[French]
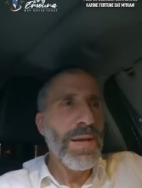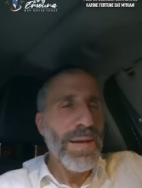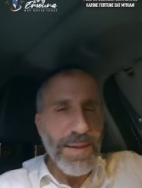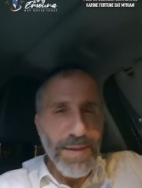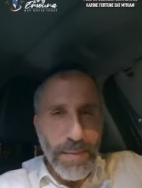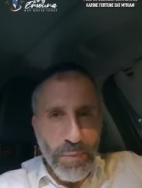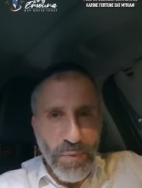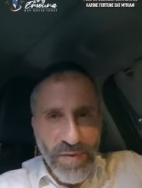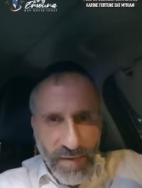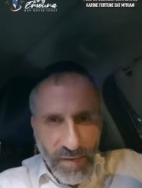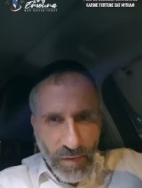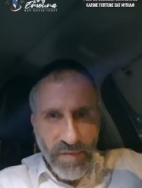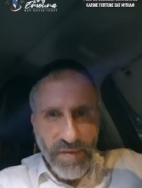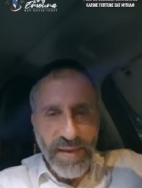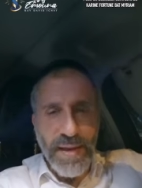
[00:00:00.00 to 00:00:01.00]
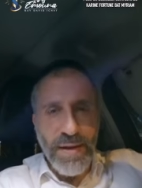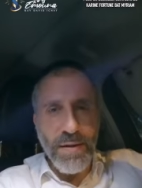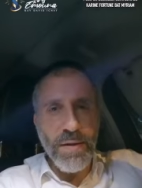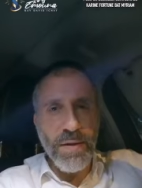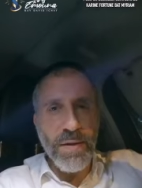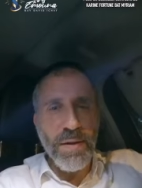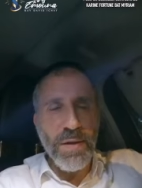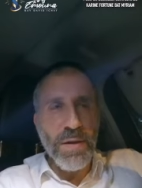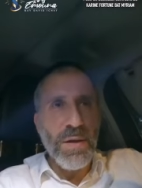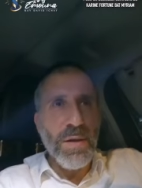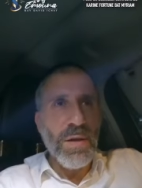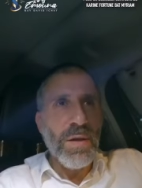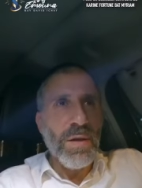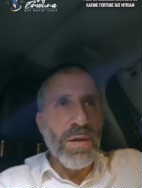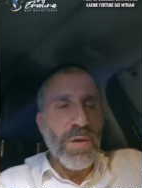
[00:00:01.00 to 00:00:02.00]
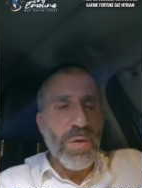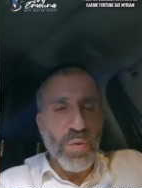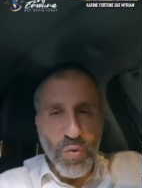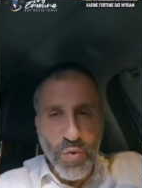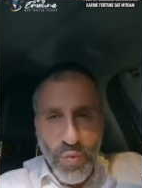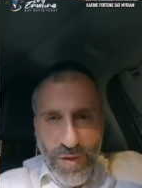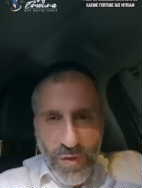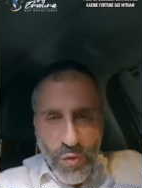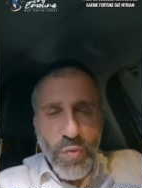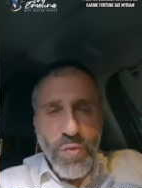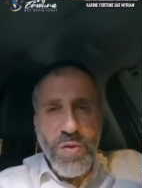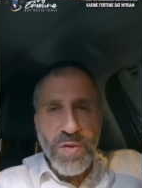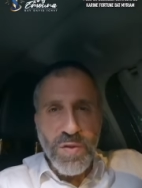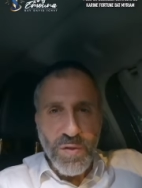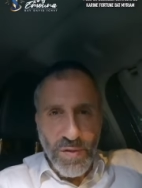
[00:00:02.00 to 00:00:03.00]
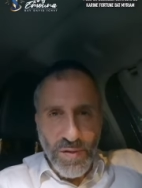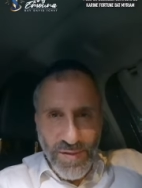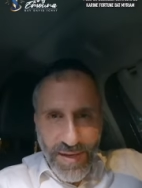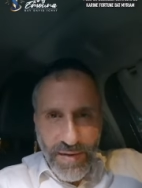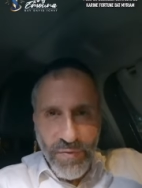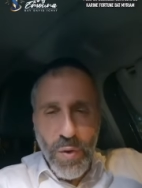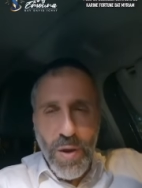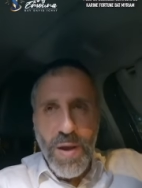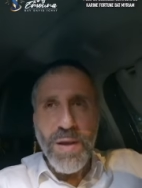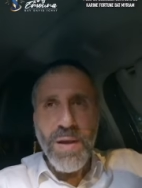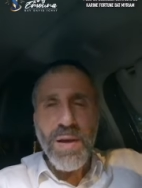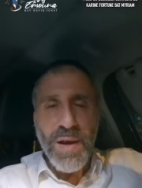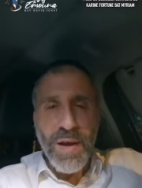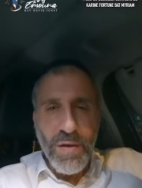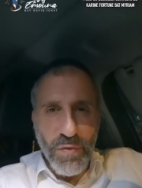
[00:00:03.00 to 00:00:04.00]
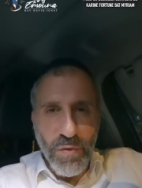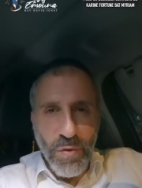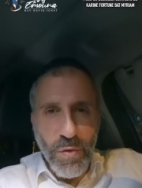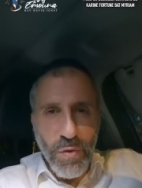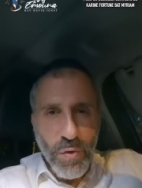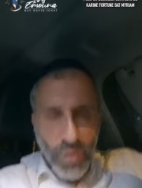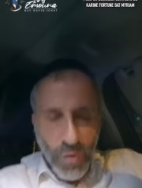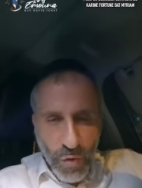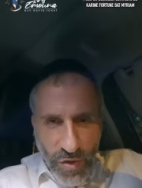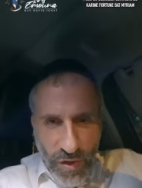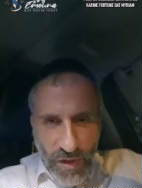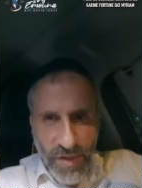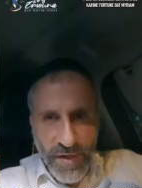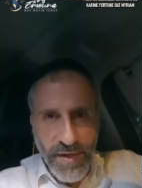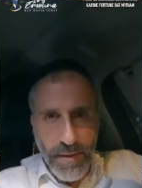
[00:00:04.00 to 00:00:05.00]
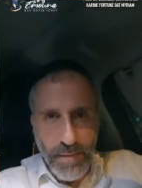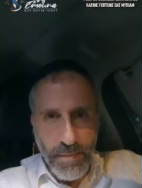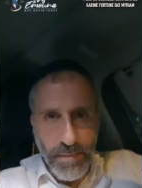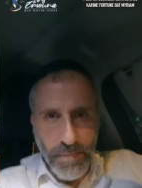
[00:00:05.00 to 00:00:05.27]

la plus essentielle qu'on doit tous savoir avant Rosh Hashanah.